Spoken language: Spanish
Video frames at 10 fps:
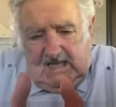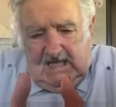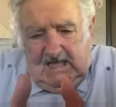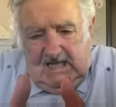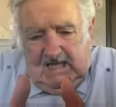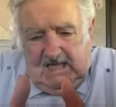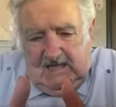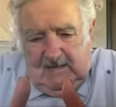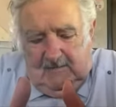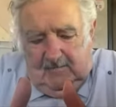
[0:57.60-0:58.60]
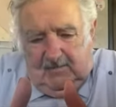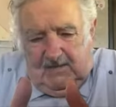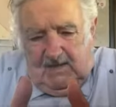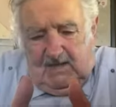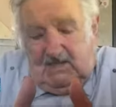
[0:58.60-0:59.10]
Y
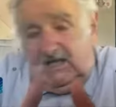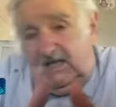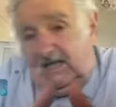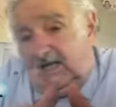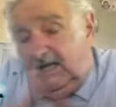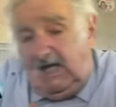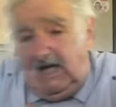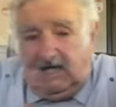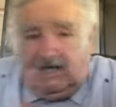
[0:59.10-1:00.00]
y si le queda